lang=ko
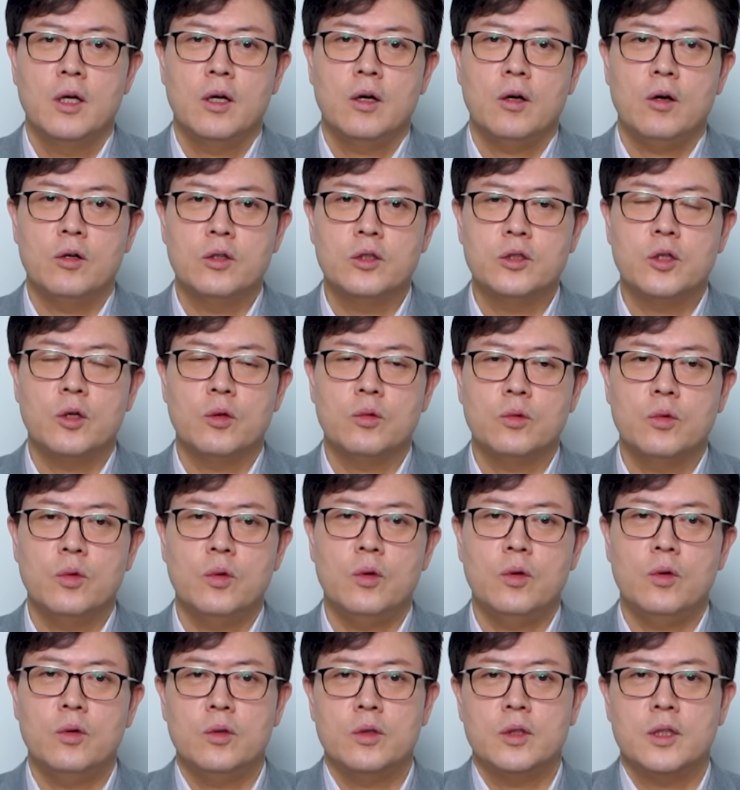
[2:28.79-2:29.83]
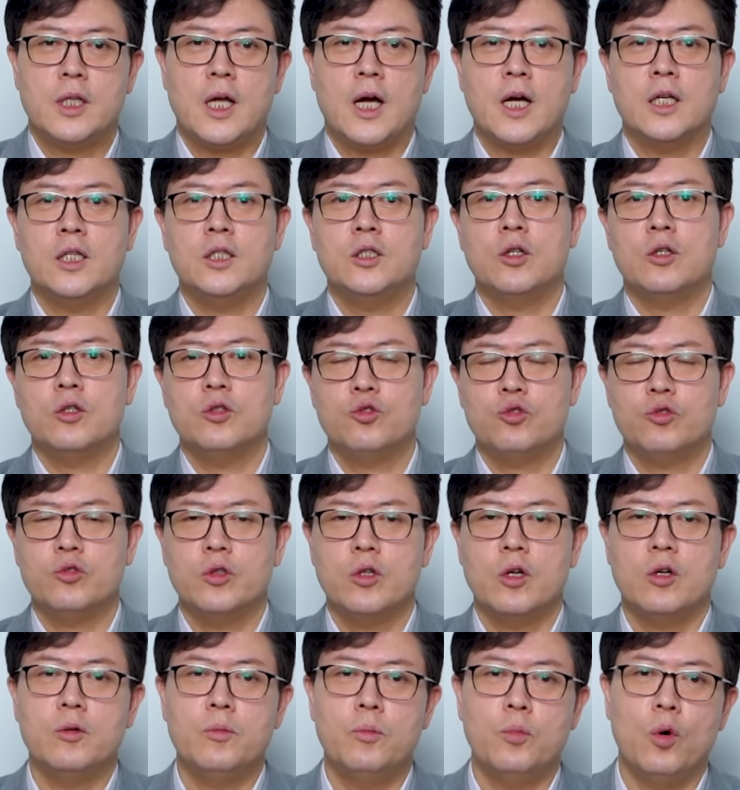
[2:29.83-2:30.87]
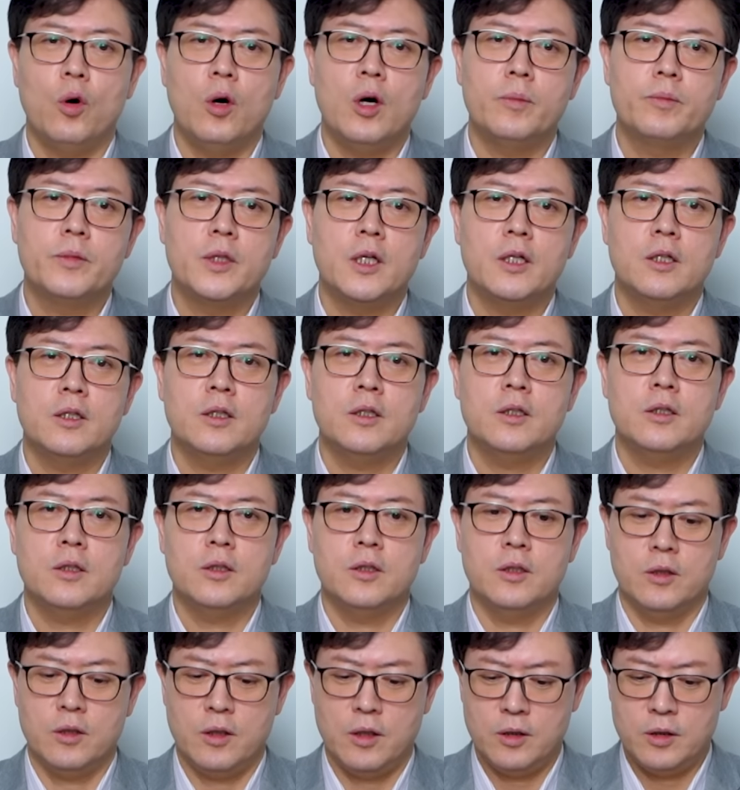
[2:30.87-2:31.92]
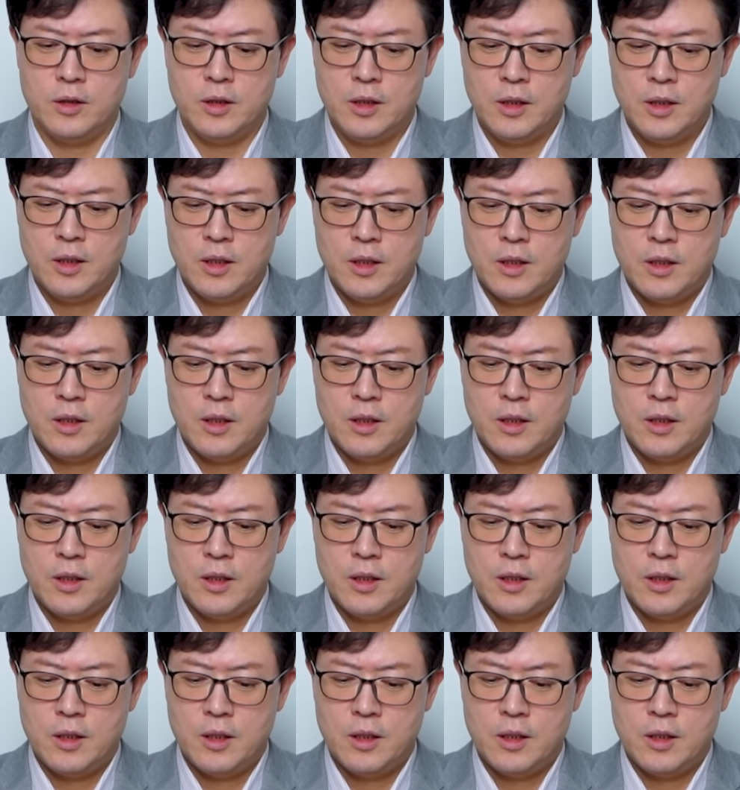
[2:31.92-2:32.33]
어느 정도 단기적인 충격은 봉합되는 그런